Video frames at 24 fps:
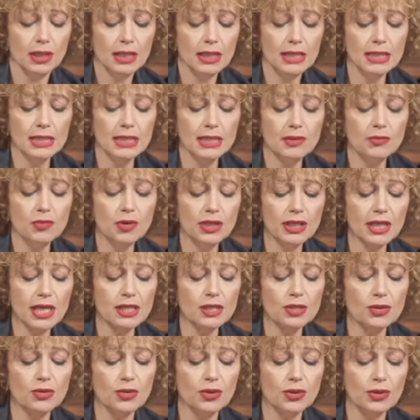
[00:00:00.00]
С немой
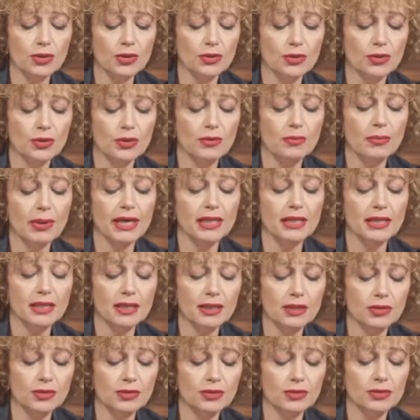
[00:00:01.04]
тоскою
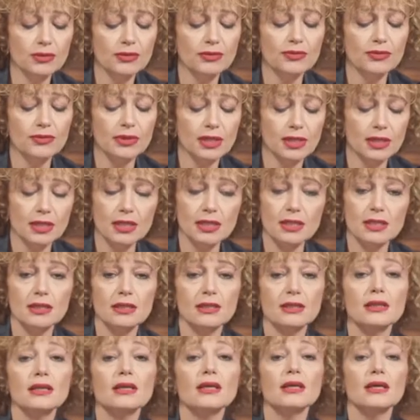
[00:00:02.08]
поникнул Витязь
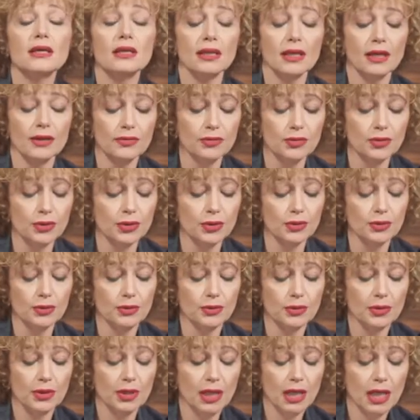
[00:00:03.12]
головою.
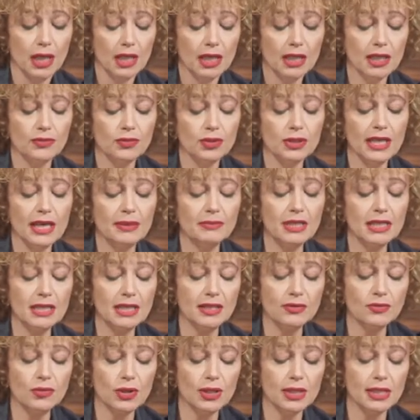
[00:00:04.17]
Его томит
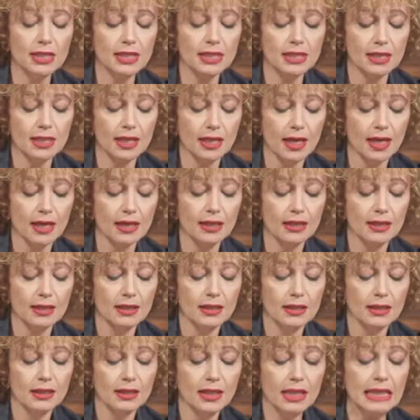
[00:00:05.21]
невольный страх,
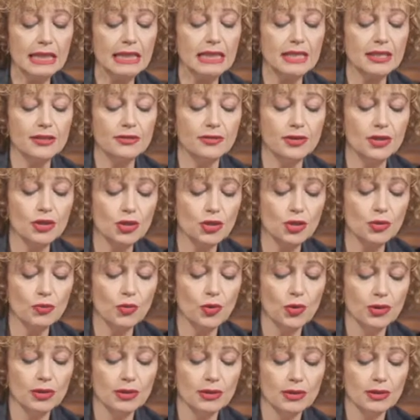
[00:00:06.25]
недвижим
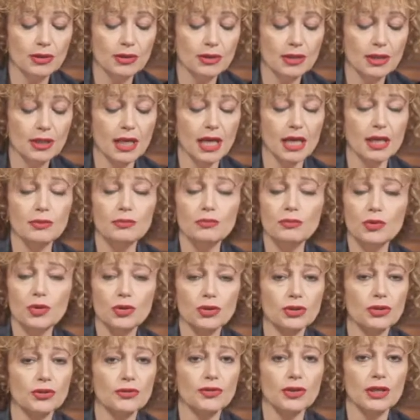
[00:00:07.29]
он, как
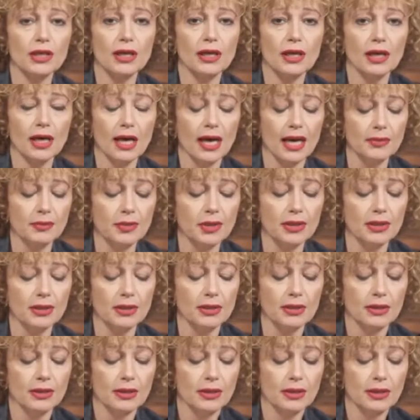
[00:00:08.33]
мертвый камень
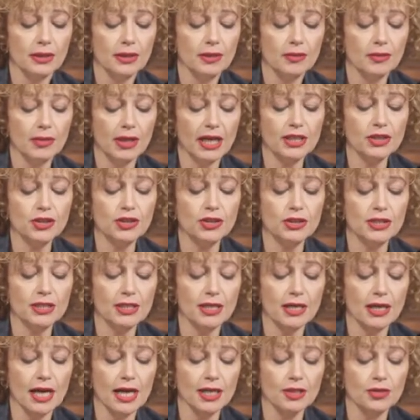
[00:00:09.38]

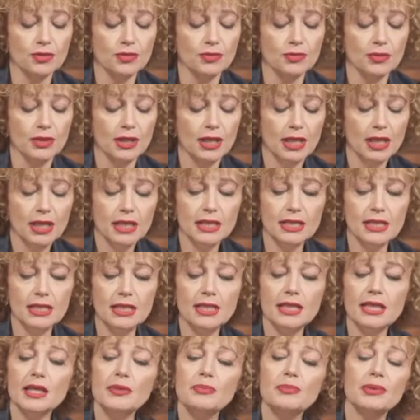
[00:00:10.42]
мрачится разум,
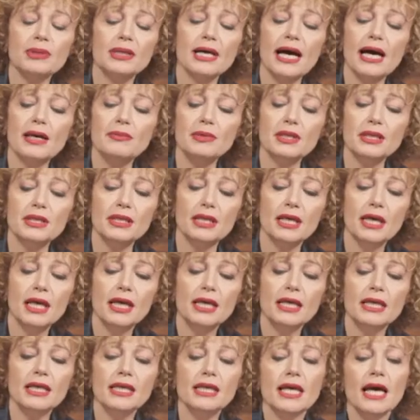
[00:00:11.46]
дикий пламень
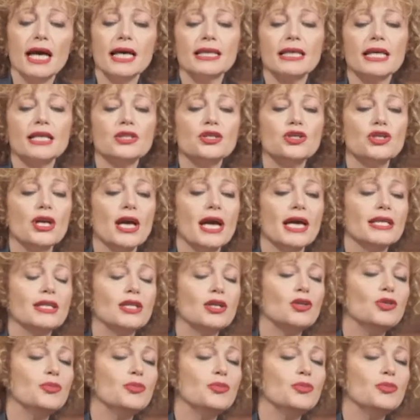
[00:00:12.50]
и яд отчаянной